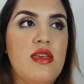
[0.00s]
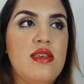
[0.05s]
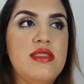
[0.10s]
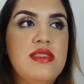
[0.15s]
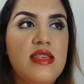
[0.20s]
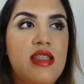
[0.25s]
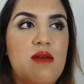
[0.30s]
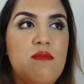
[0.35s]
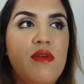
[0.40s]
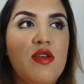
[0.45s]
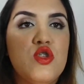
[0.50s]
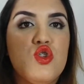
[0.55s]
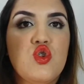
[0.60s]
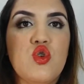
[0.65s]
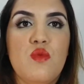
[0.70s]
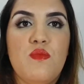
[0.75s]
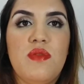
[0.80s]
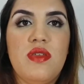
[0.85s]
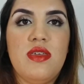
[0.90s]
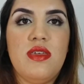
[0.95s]
ensinamentos
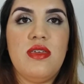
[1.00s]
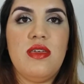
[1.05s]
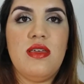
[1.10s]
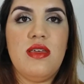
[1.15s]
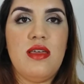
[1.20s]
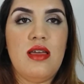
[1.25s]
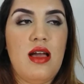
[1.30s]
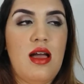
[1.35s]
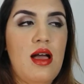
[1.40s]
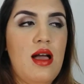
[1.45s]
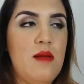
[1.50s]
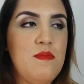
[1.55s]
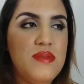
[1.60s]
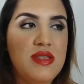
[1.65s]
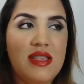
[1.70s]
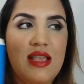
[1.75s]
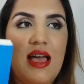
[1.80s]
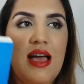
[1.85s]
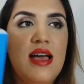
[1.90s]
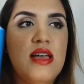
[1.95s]
sobre
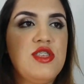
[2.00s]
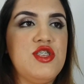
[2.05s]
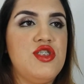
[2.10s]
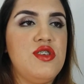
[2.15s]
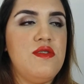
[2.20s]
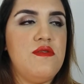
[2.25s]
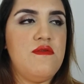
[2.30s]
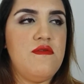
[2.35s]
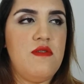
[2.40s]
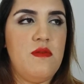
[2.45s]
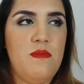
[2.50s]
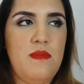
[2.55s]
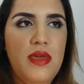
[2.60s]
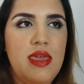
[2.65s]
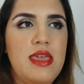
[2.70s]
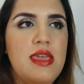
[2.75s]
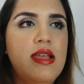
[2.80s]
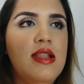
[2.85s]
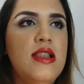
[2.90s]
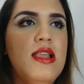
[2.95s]
amizade,
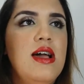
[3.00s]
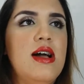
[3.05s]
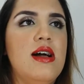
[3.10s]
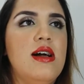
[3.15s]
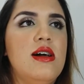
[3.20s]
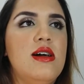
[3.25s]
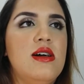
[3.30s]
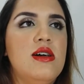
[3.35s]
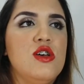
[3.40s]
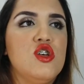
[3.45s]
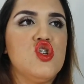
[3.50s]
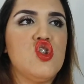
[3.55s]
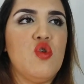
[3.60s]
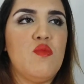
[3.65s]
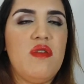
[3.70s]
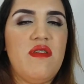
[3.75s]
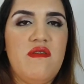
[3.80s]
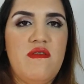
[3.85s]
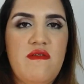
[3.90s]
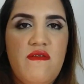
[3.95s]
família,
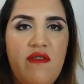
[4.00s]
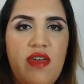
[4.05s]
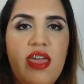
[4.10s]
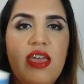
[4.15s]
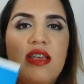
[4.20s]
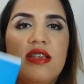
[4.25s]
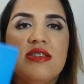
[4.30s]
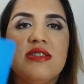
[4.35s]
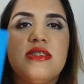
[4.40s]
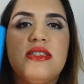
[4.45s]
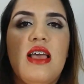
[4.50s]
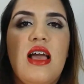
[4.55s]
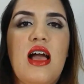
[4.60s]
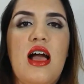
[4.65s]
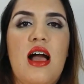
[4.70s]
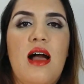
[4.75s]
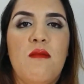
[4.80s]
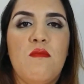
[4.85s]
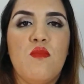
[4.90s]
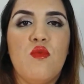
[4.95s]
sobrevivência,
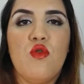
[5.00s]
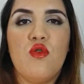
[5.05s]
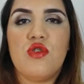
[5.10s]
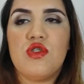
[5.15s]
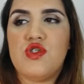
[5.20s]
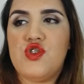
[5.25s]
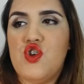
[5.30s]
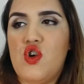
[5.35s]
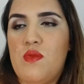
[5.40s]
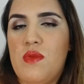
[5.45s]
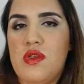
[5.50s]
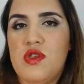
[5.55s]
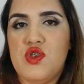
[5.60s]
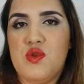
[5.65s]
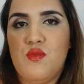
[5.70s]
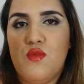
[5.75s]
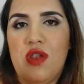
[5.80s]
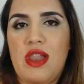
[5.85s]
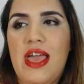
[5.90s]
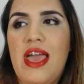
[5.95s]
amor de homem e
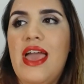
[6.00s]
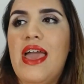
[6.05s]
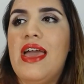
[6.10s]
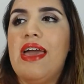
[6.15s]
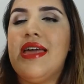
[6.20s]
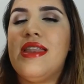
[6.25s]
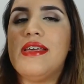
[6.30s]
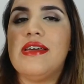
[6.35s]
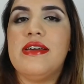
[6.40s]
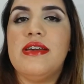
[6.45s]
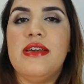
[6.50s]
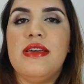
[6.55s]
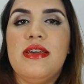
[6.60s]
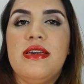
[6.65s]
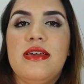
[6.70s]
de mulher.